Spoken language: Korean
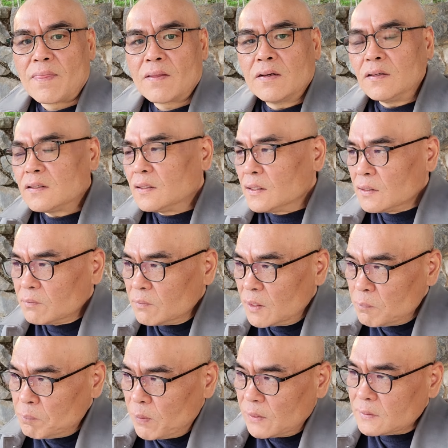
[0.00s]
그 그림을
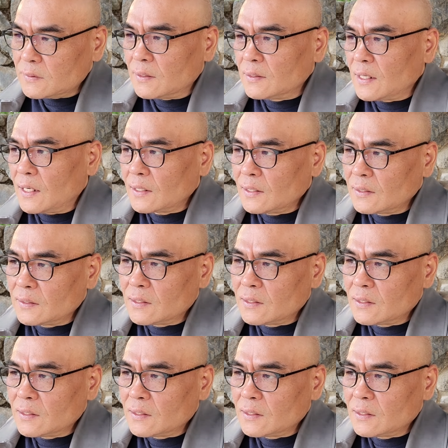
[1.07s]
벗어나게